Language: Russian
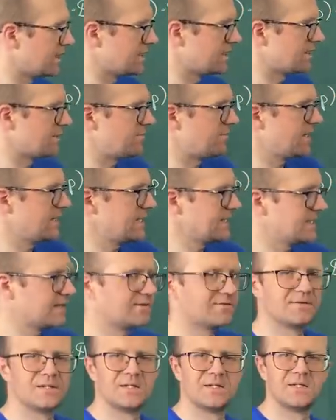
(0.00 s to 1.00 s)
моих
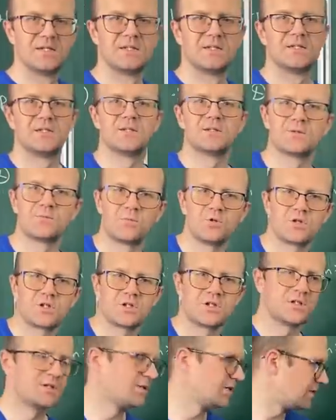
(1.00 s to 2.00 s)
напарников не
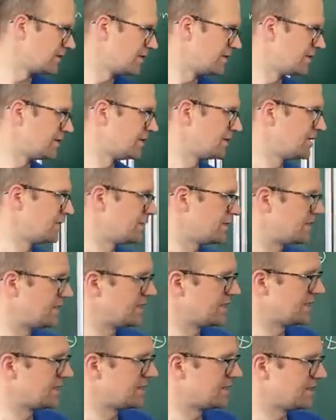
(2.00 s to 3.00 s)
сможет
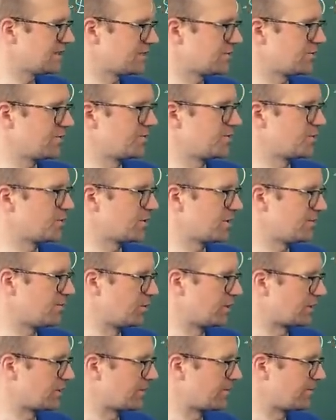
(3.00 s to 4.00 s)
сделать нашу общую
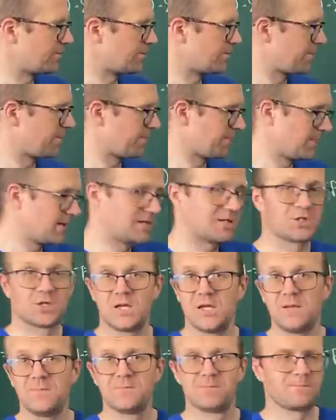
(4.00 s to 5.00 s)
работу.
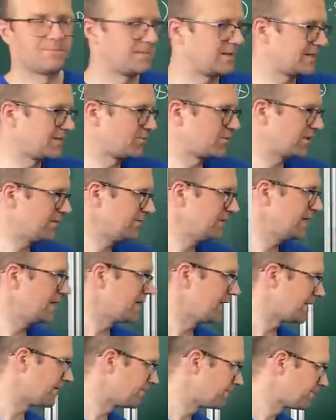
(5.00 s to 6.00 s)
Решаем это
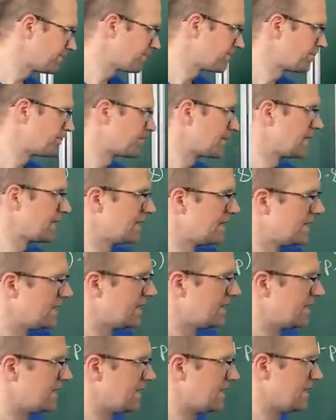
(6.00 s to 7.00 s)
уравнение.
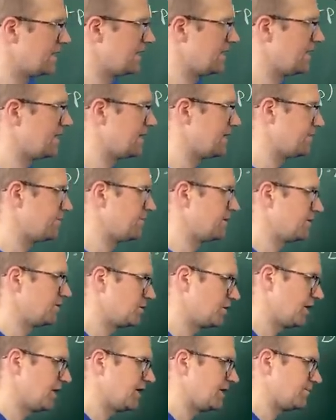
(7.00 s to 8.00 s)
А,
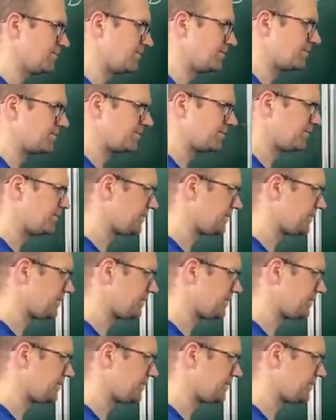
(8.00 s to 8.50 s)
получаем